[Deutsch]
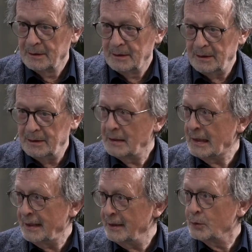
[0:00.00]
eine
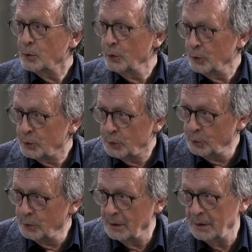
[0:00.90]
kleine
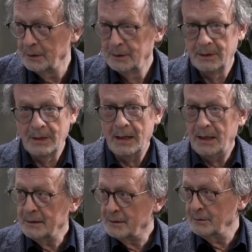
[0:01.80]
Konjunktur
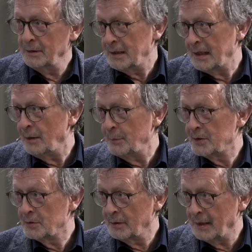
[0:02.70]
hat und ich glaube
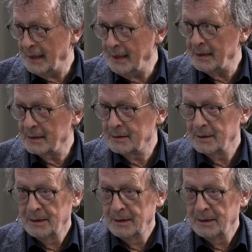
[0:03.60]
zu Recht,